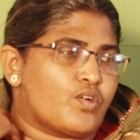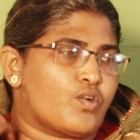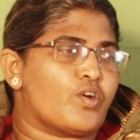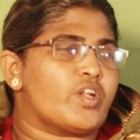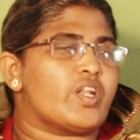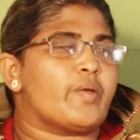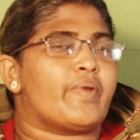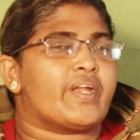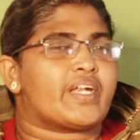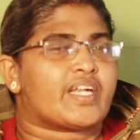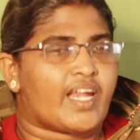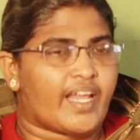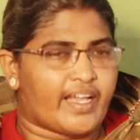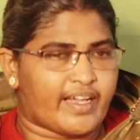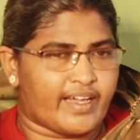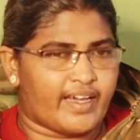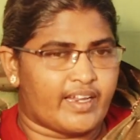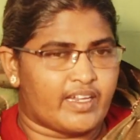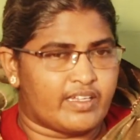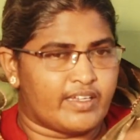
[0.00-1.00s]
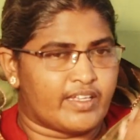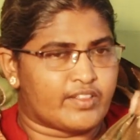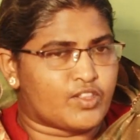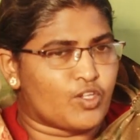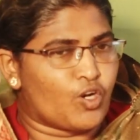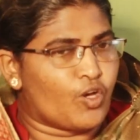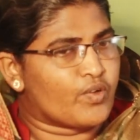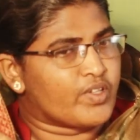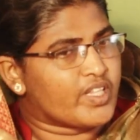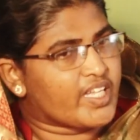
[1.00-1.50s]
కొన్ని మెట్లు ఎక్కాలి
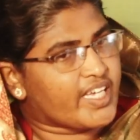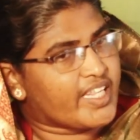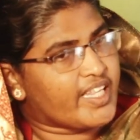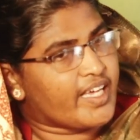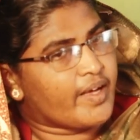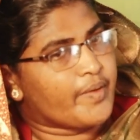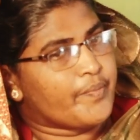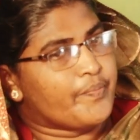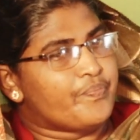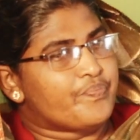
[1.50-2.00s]
ఎత్తులో ఉంది కదా